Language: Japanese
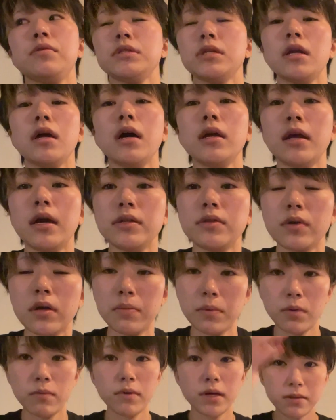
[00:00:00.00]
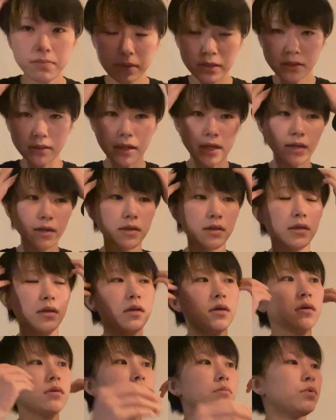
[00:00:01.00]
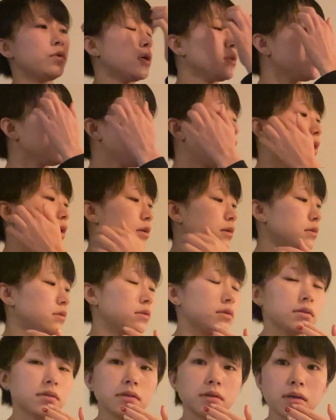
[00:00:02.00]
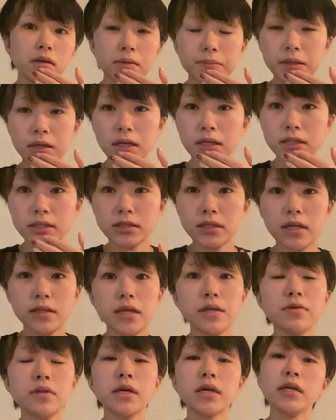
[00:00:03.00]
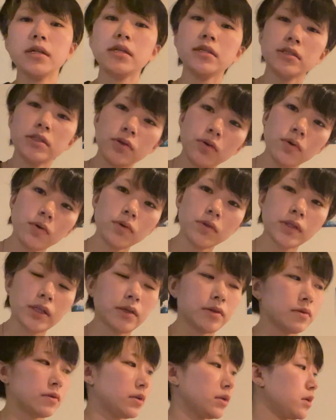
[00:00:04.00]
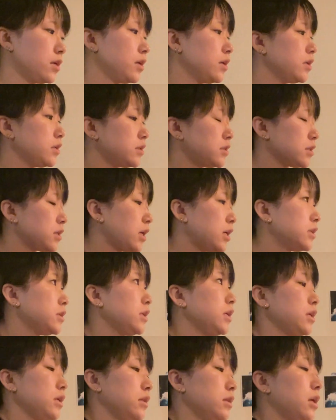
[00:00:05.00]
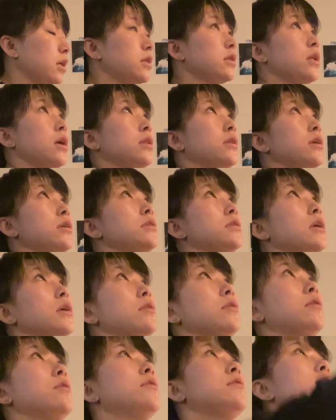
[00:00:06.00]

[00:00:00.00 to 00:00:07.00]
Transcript: お皿洗いとかも終わりましてあとは磨きして寝るだけですよっていう時間になったんですけど